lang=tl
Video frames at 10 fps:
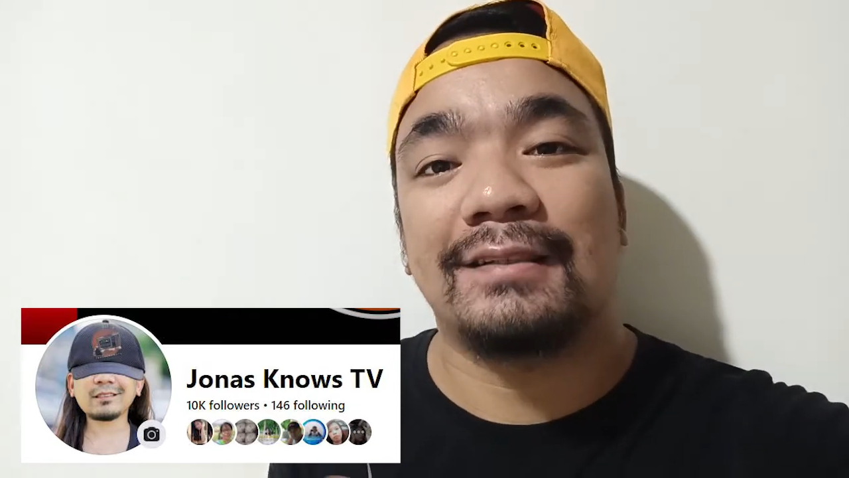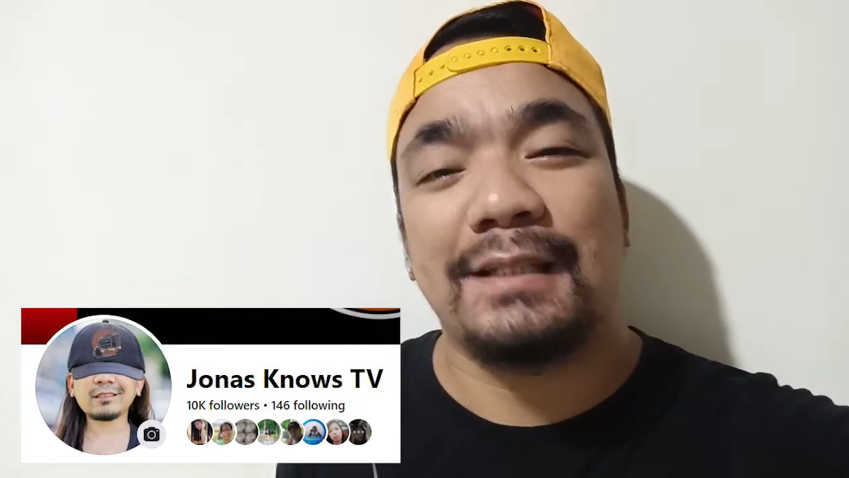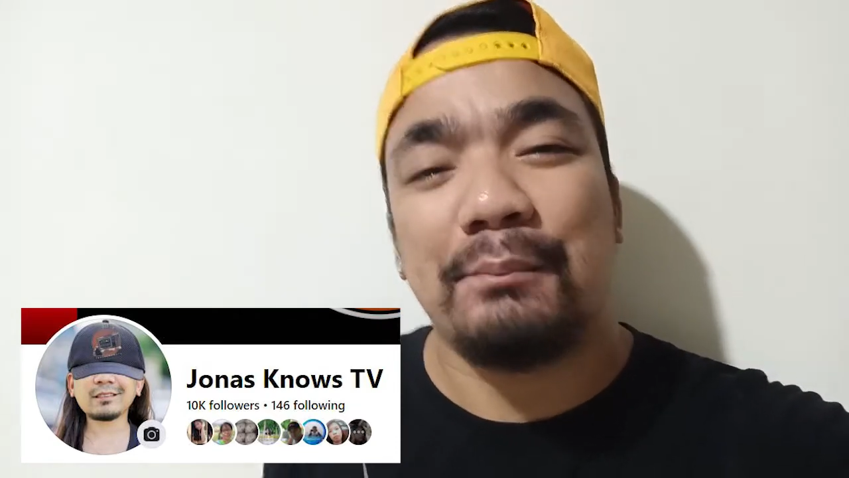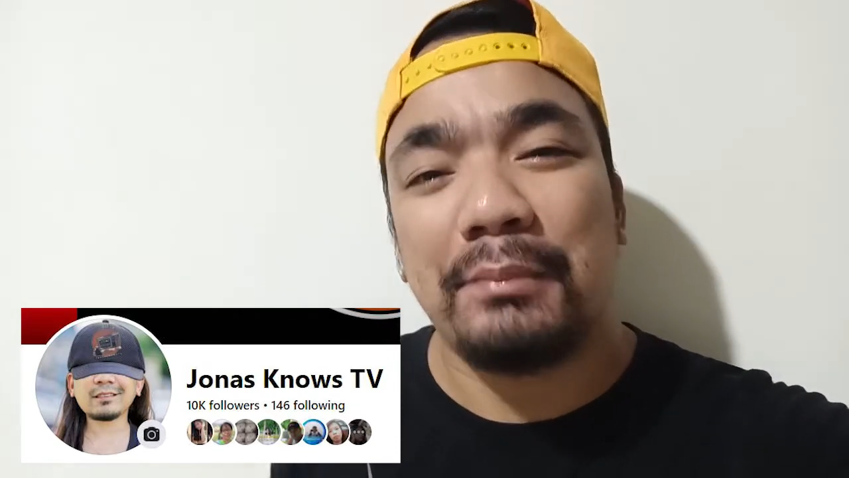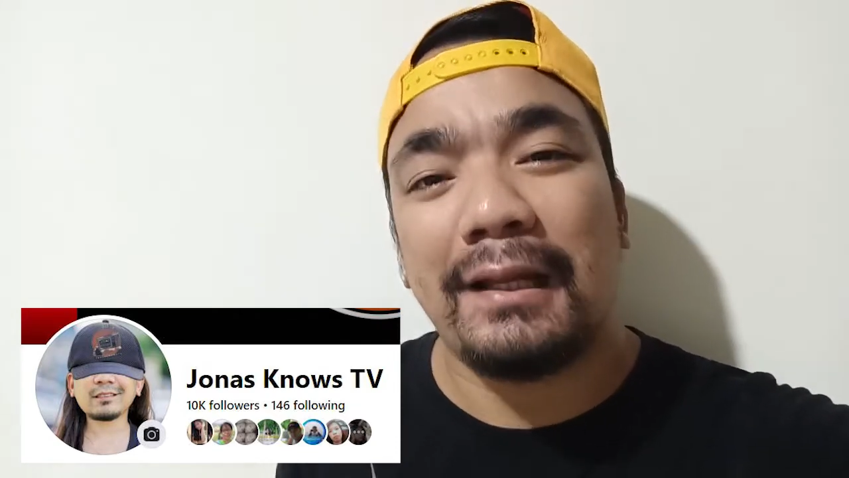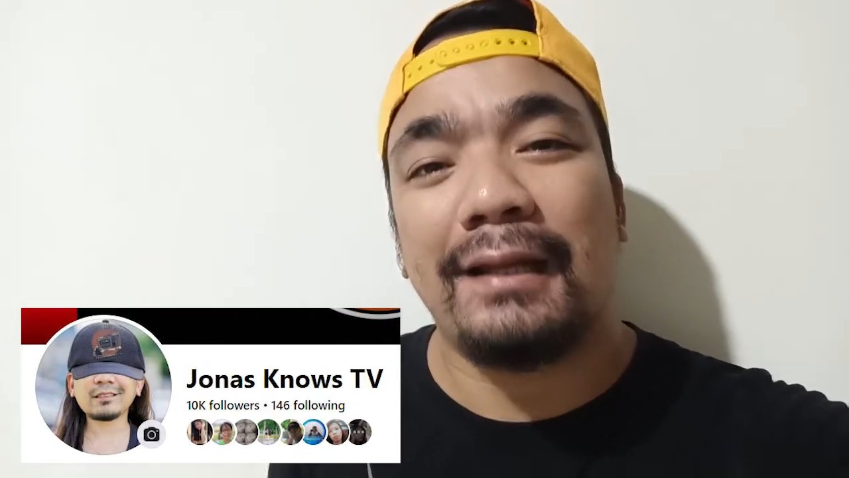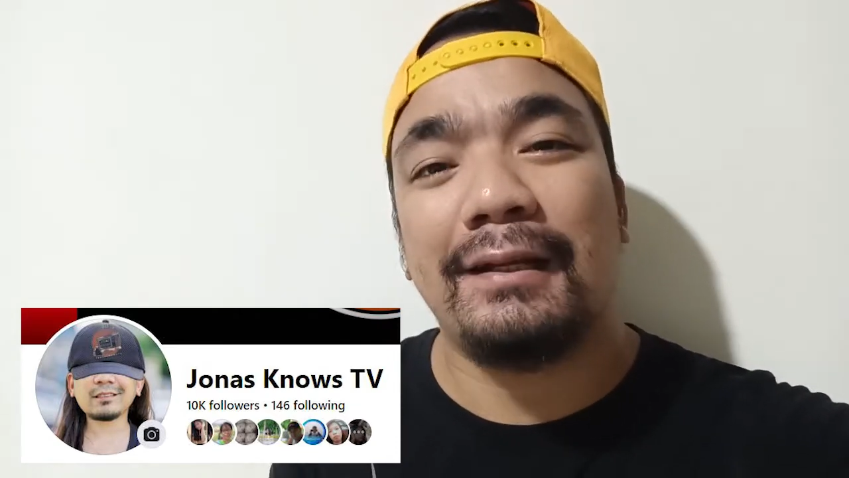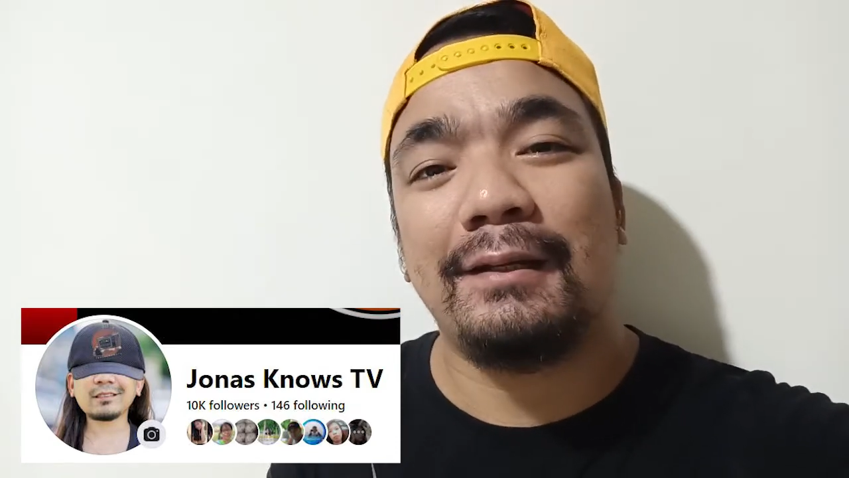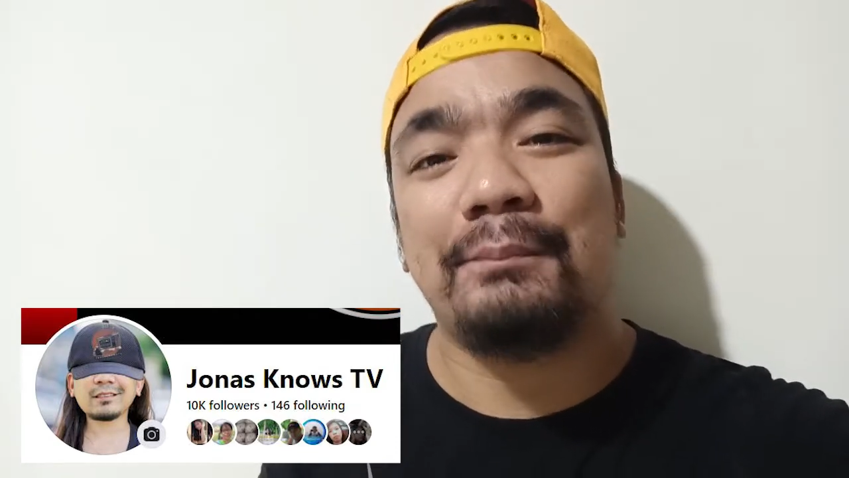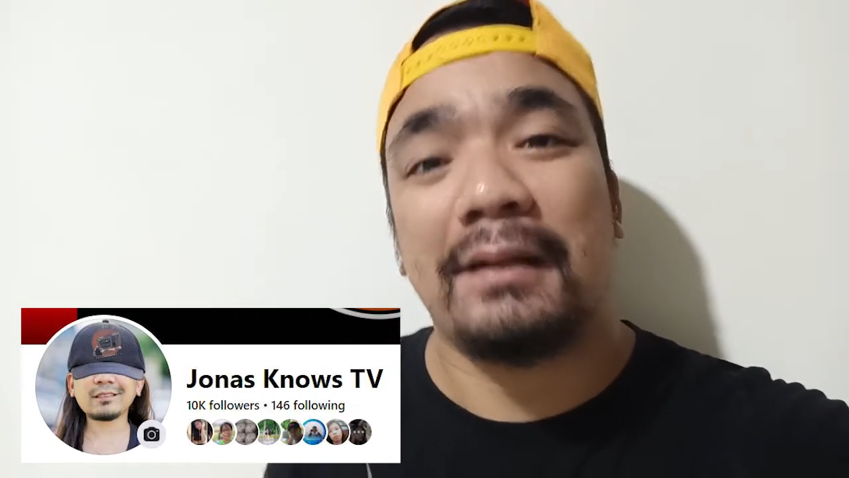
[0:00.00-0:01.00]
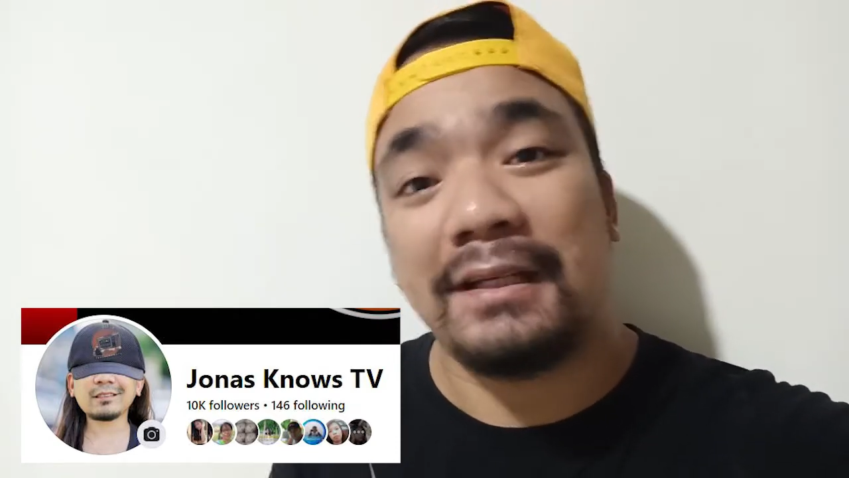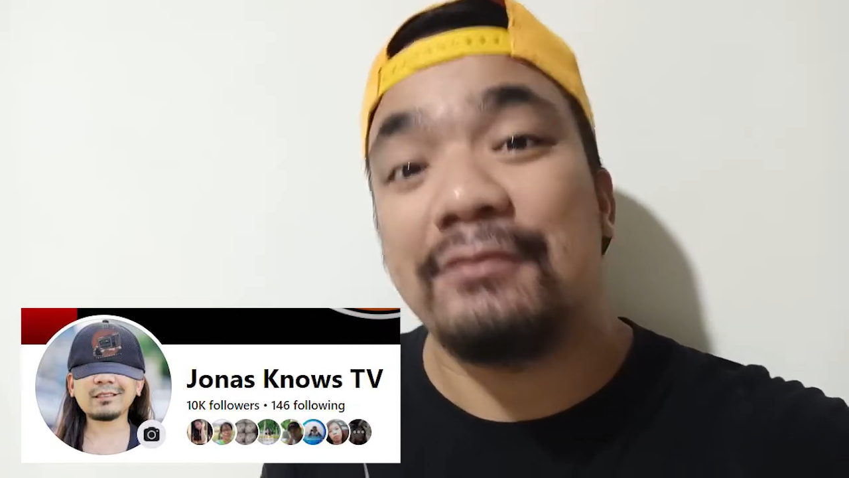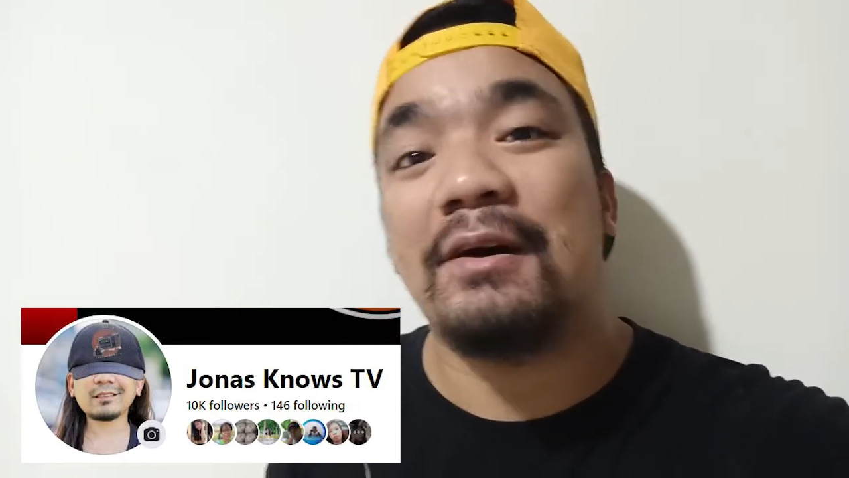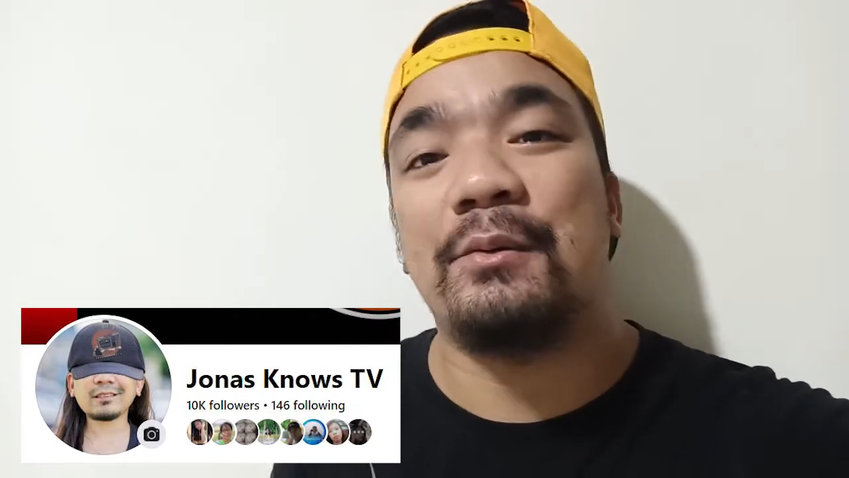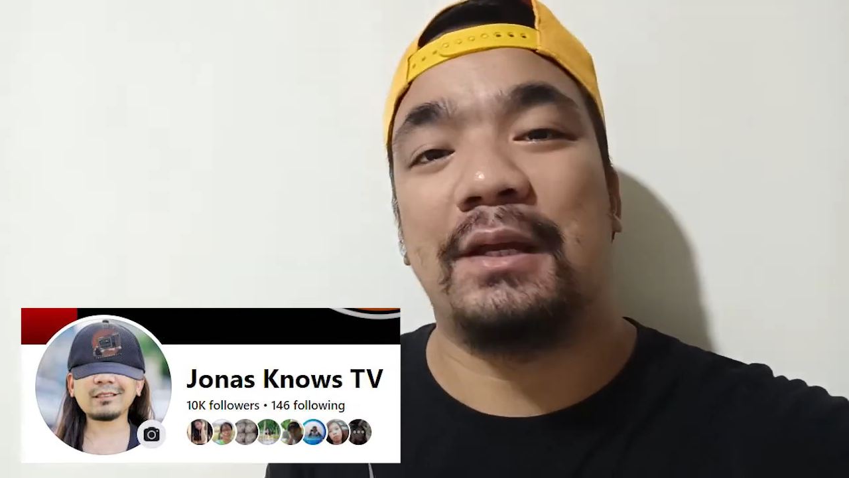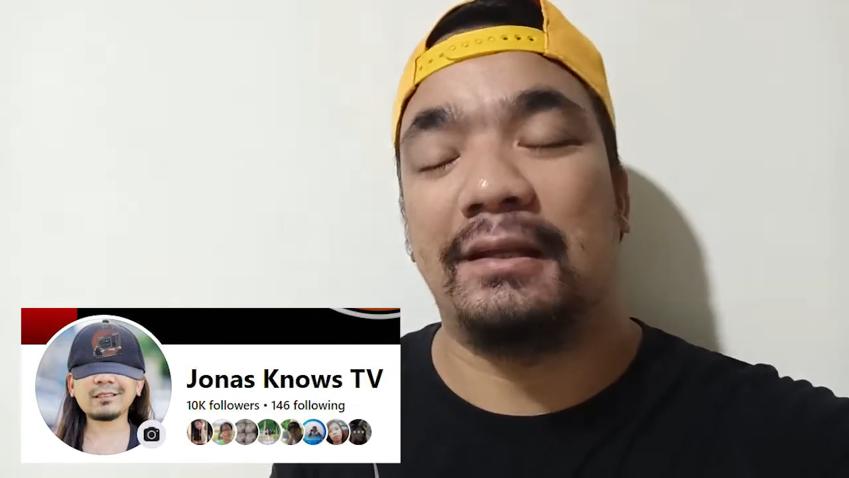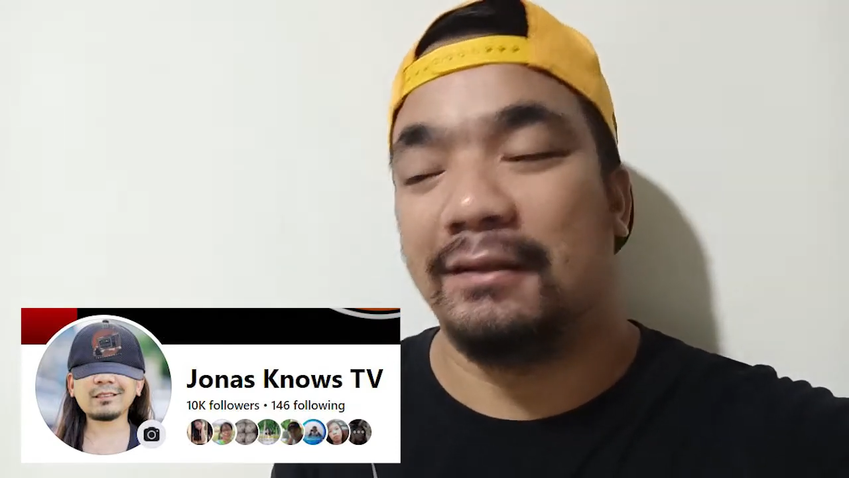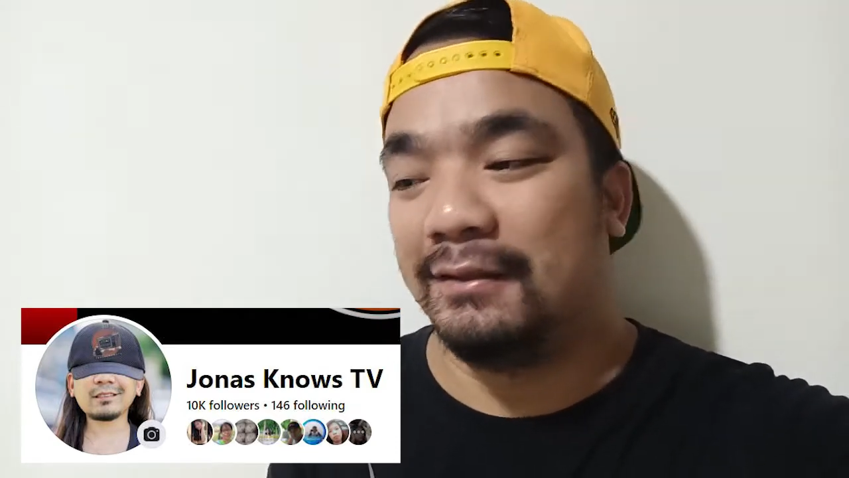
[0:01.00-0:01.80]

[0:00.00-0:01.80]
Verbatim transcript: simpleng pag-giveaway.